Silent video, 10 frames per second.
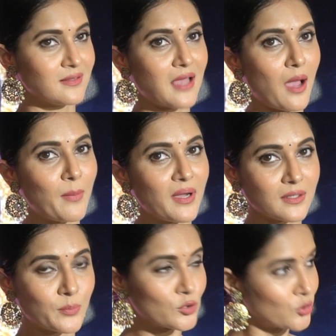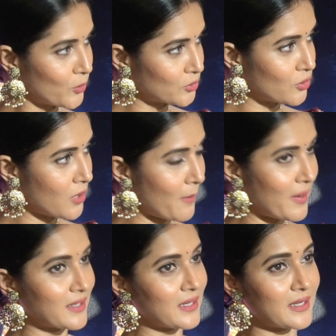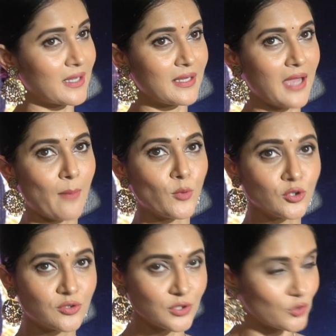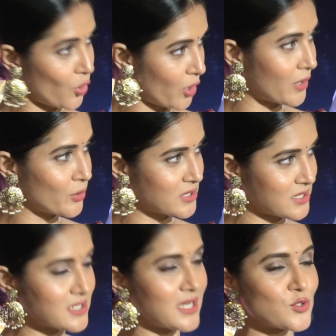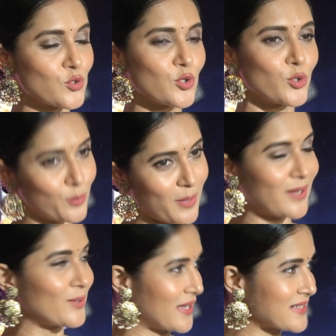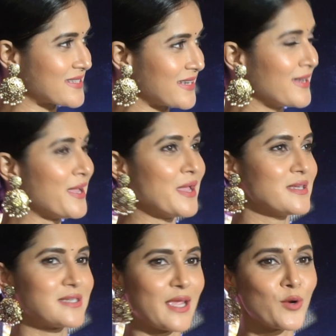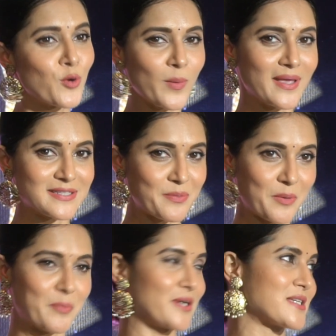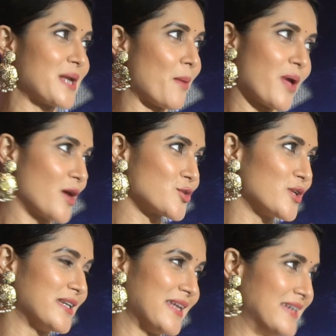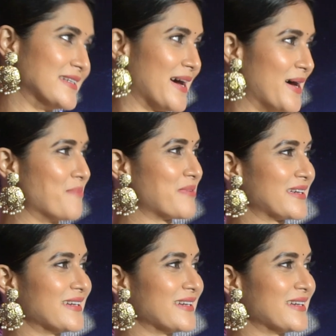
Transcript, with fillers: না আমার প্রথমত আমাকে এখানে আমন্ত্রিত করা হয়েছে সেই জন্য খুব ভালো লাগছে সেই রকম এক্সট্রা প্রিপারেশন আমি আসলে নেই না আমি